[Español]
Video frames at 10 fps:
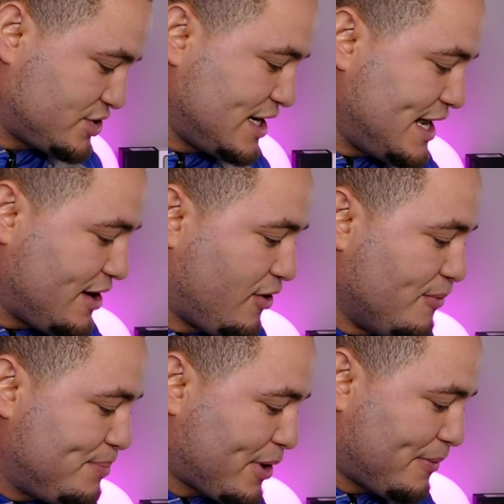sin
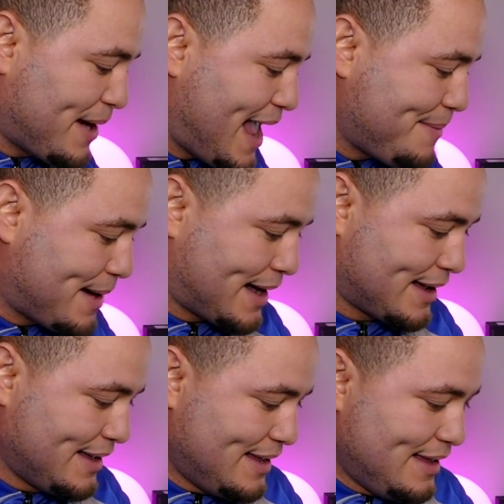ningún
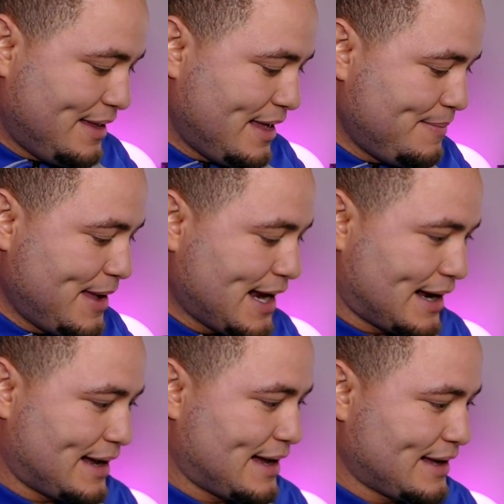problema. Y
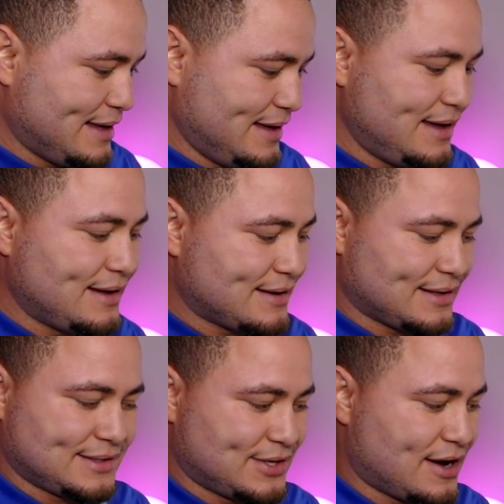mira, aquí
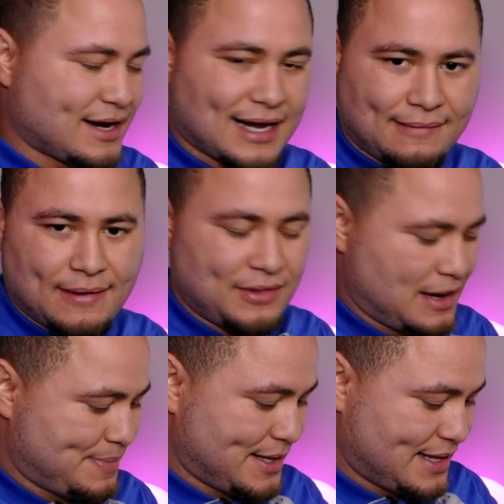estoy ahora grabando
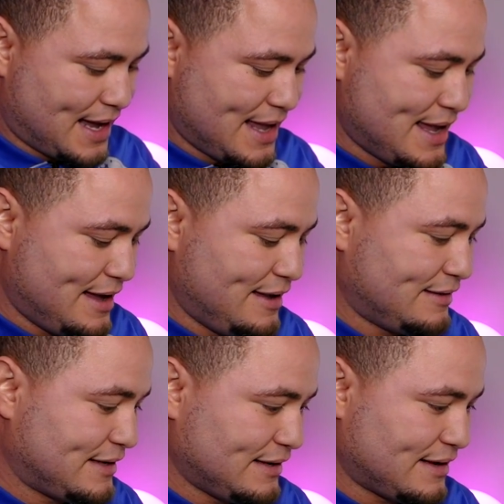la pantalla y
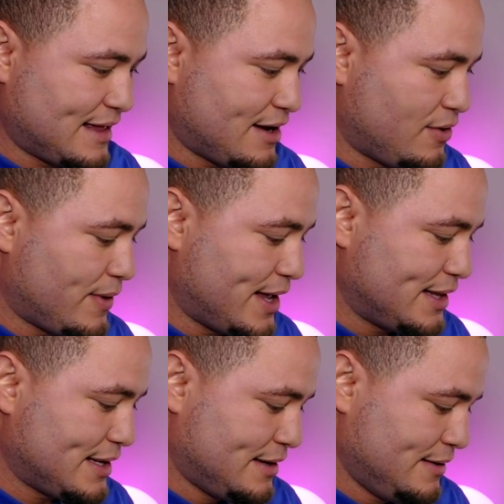si se dan
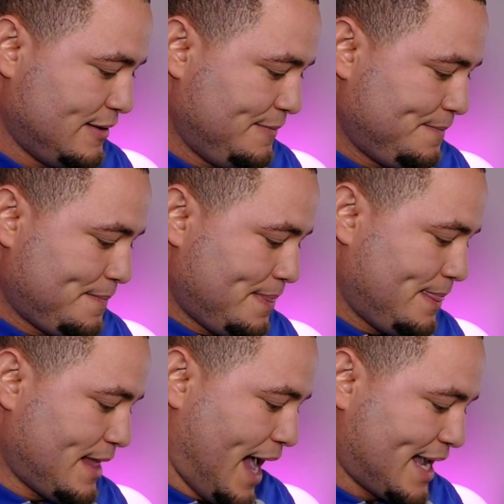cuenta,
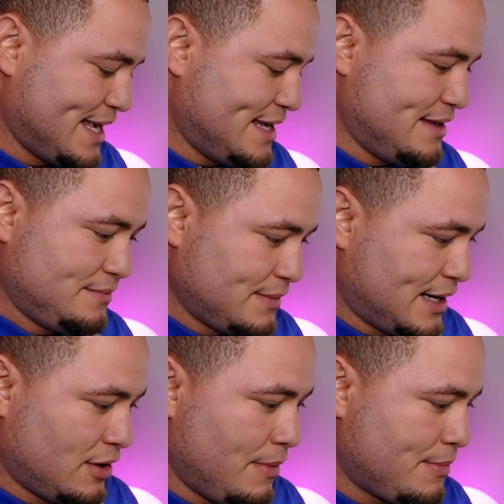aquí es
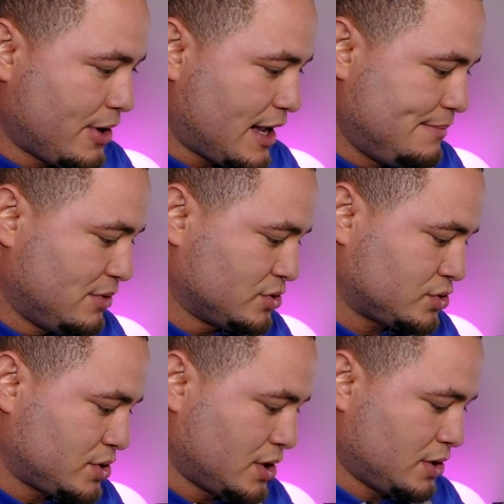lo mismo que él
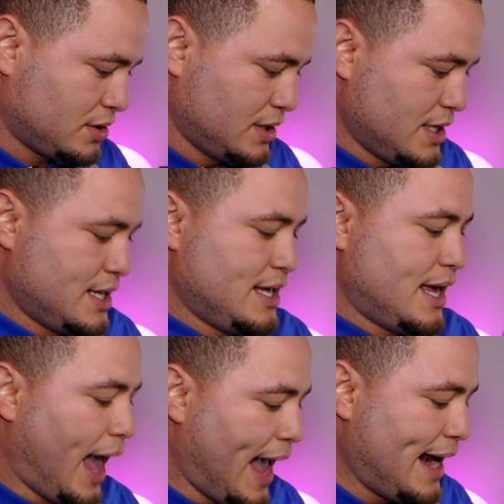mostró.
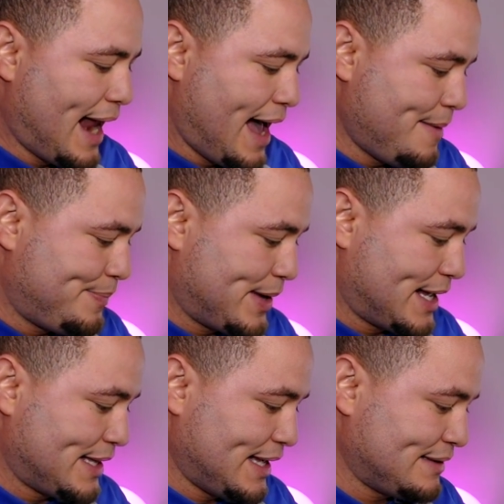El
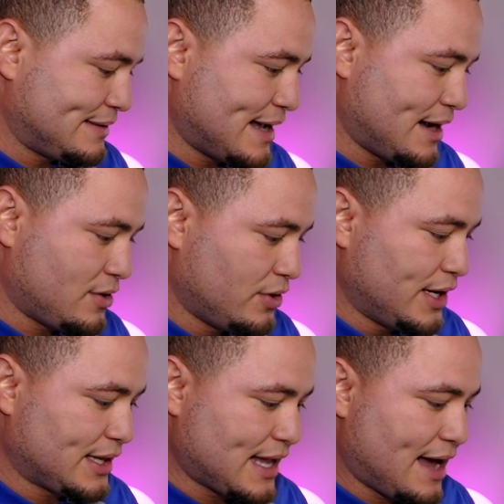iPad está
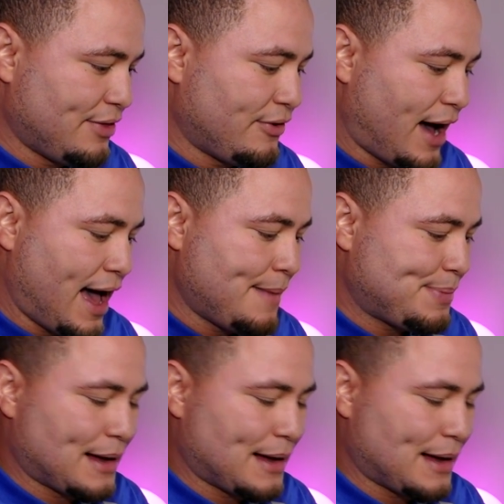conectado a